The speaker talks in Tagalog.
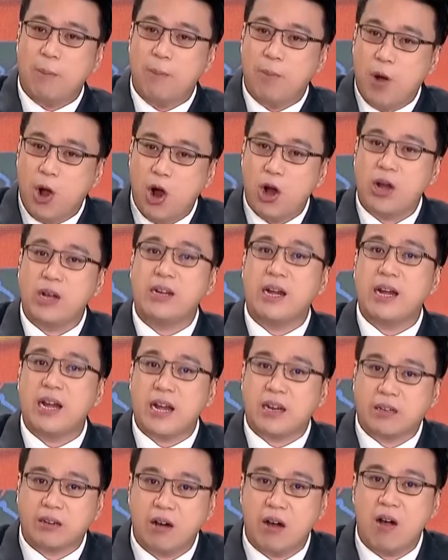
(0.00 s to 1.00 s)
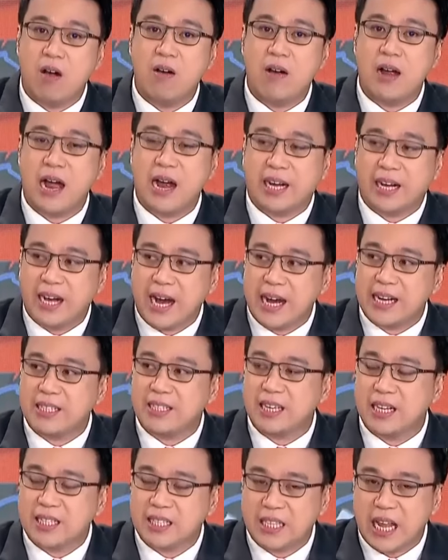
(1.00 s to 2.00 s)
more than a wrong
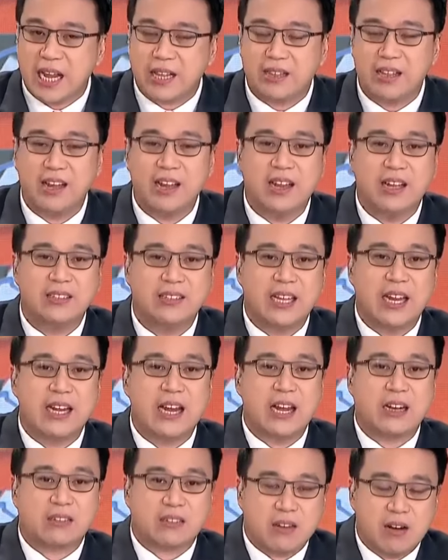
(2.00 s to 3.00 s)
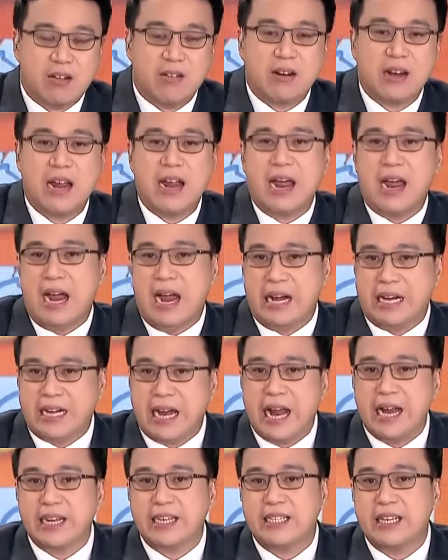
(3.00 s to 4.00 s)
against the state than a wrong
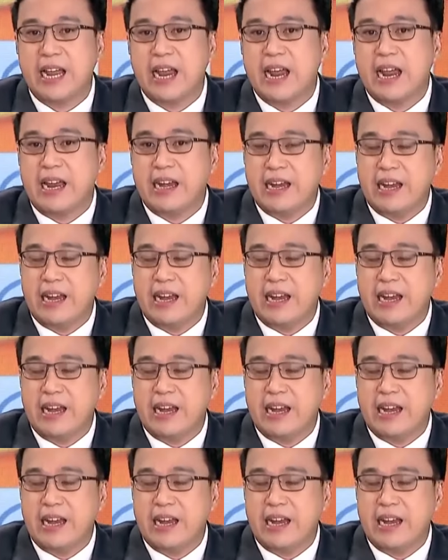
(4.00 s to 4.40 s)
against